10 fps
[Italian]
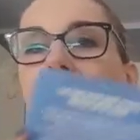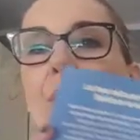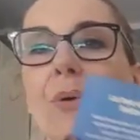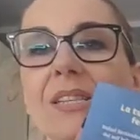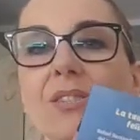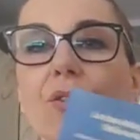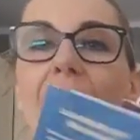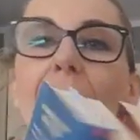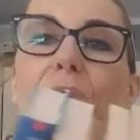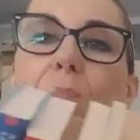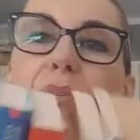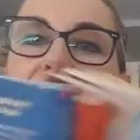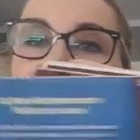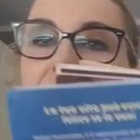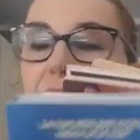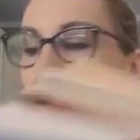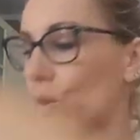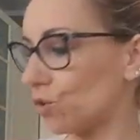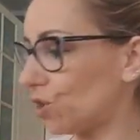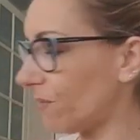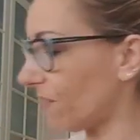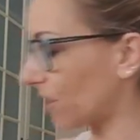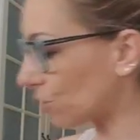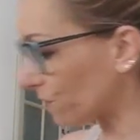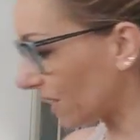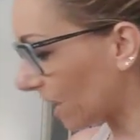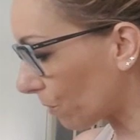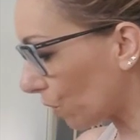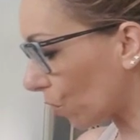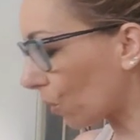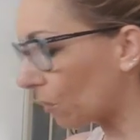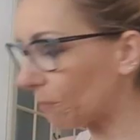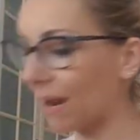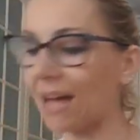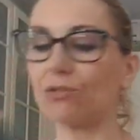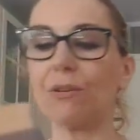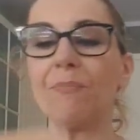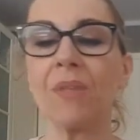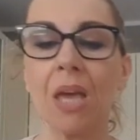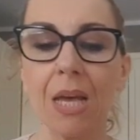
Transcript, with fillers: Questo è il mio bottino di oggi, vi faccio vedere quello che ho comprato,